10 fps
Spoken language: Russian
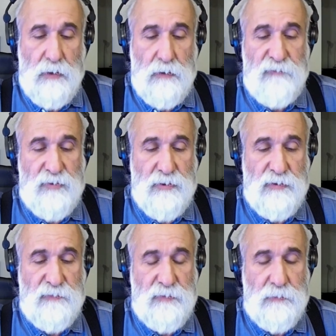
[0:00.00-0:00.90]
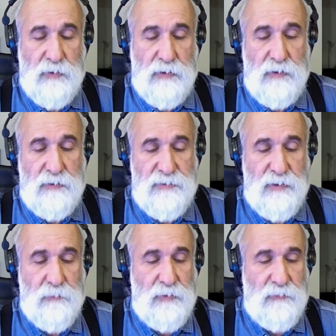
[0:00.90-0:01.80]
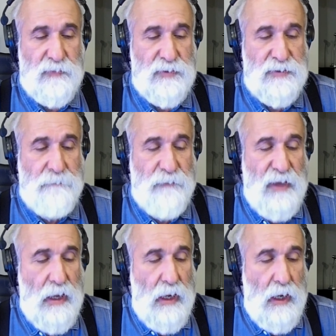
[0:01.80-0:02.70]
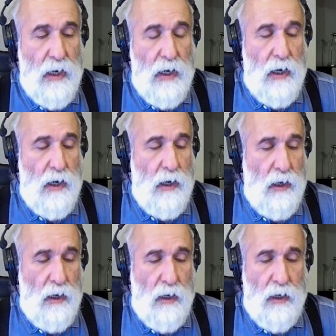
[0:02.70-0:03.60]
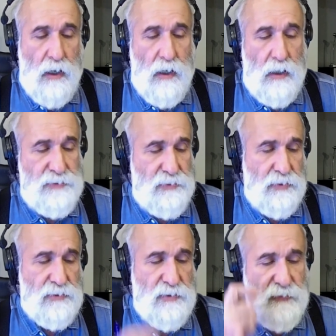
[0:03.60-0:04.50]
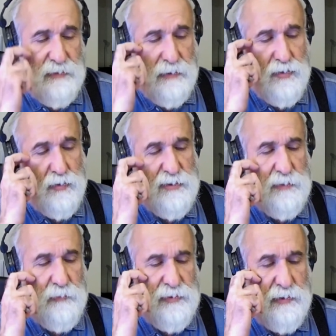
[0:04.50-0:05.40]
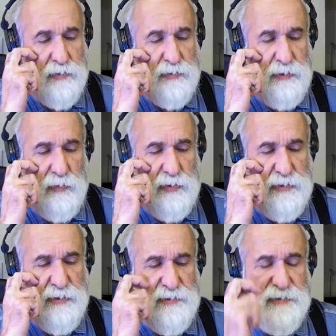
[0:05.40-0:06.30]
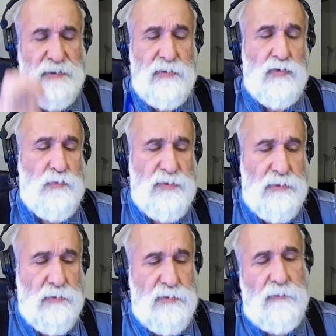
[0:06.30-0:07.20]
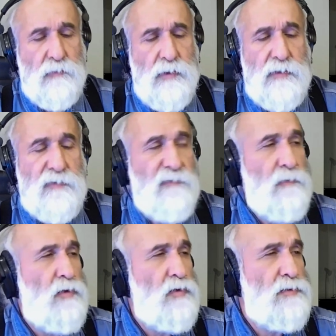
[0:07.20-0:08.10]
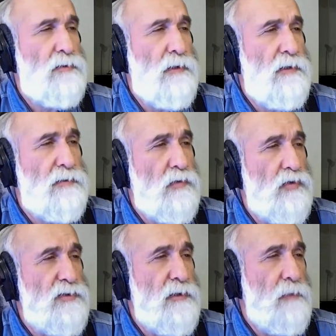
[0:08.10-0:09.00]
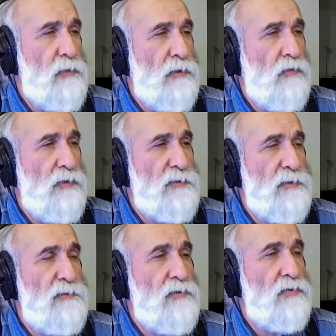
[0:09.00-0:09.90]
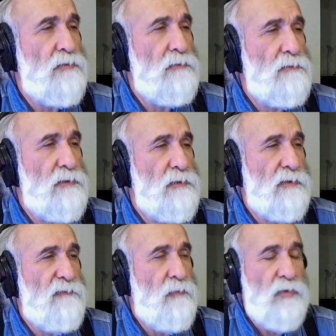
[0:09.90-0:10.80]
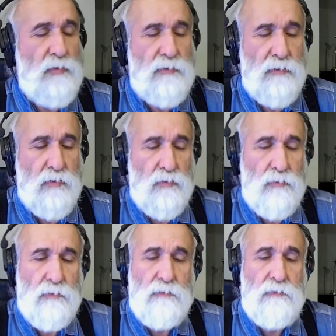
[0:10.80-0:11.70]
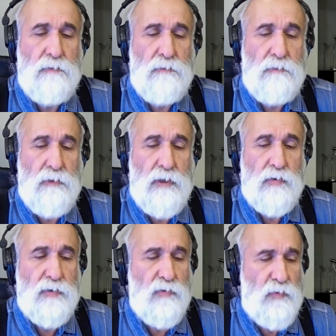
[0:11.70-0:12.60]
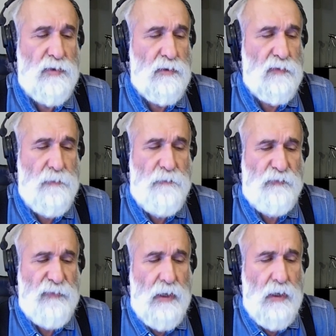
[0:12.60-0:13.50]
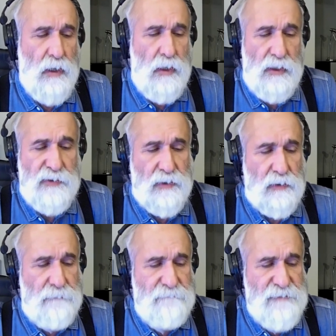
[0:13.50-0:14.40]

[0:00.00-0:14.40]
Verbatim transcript: вечернего РБК «Серебряного дождя». А сейчас давайте я еще раз обозначу тему. Естественно, сразу же постараюсь сформулировать вопрос для слушателей. Благо, у нас есть еще целых две минуты до э, короткого перерыва. Итак,